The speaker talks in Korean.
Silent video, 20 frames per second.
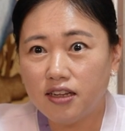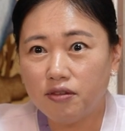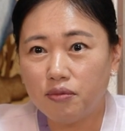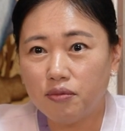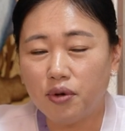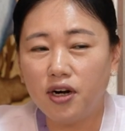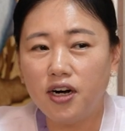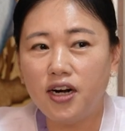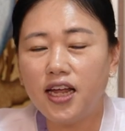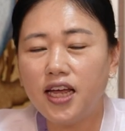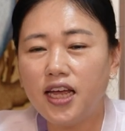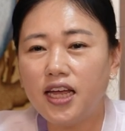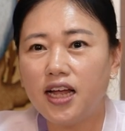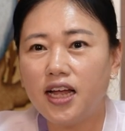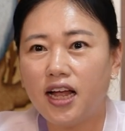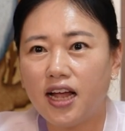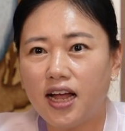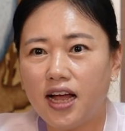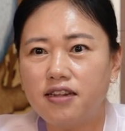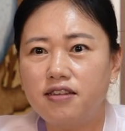뭘
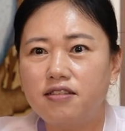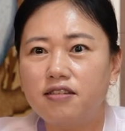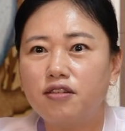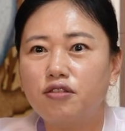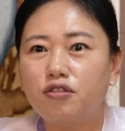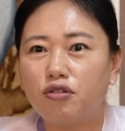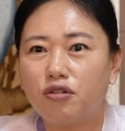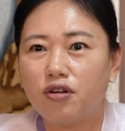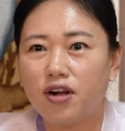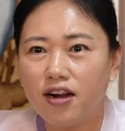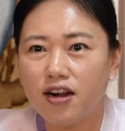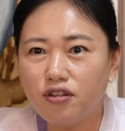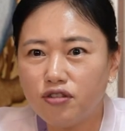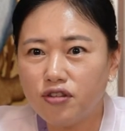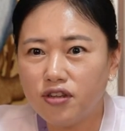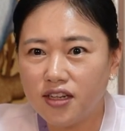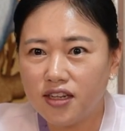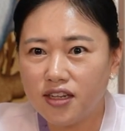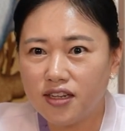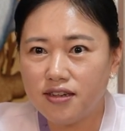해야 안정적으로 갈
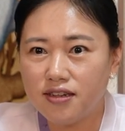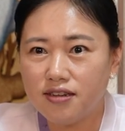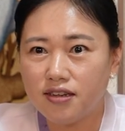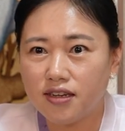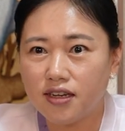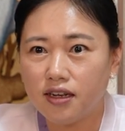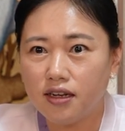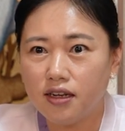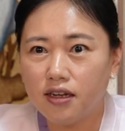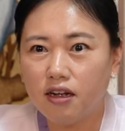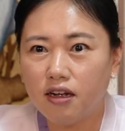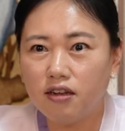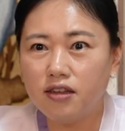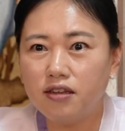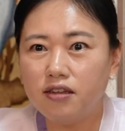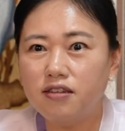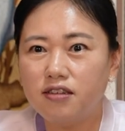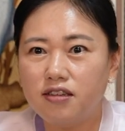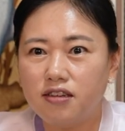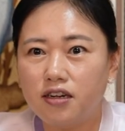수 있는지
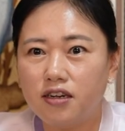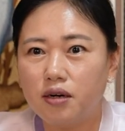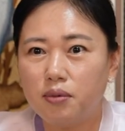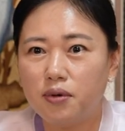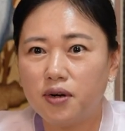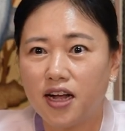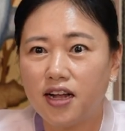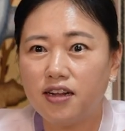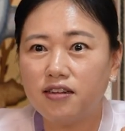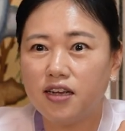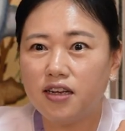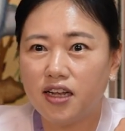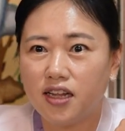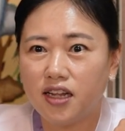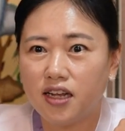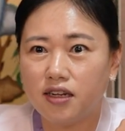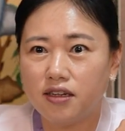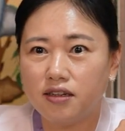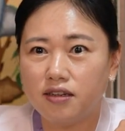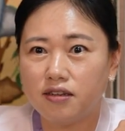어떤 직업을 가져야
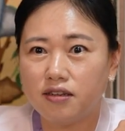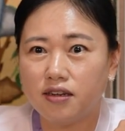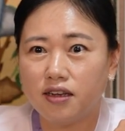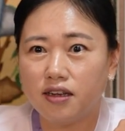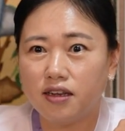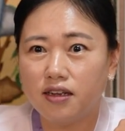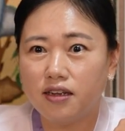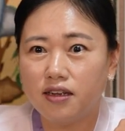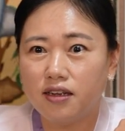되는지